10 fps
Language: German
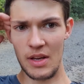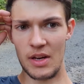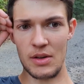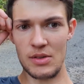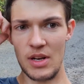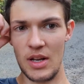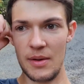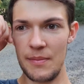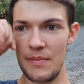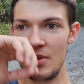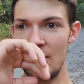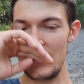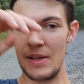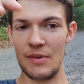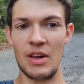kein Auto lang. Die ist
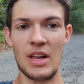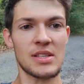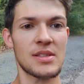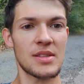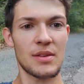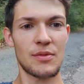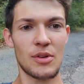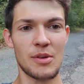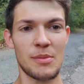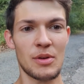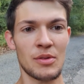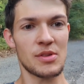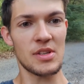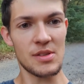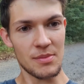sehr verlassen. Die führt nämlich nur zu
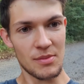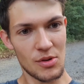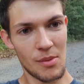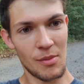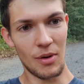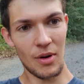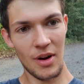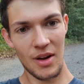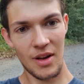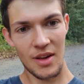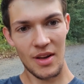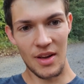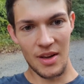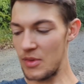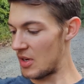diesem Turm hoch.
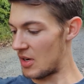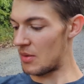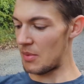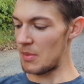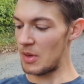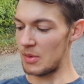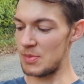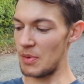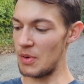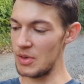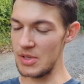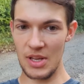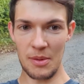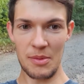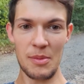Genau, bei mir gibt es Brot. Ich
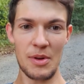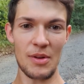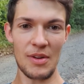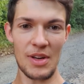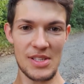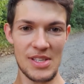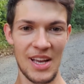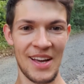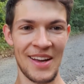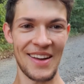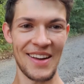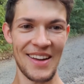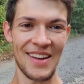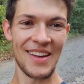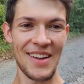habe nämlich noch was.
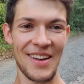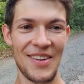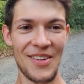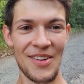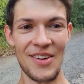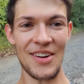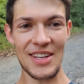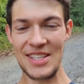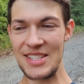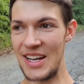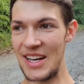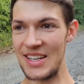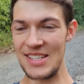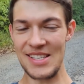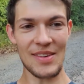Und
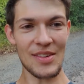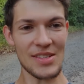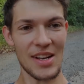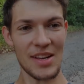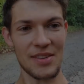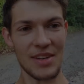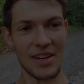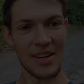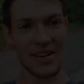dann sehen wir uns gleich wieder.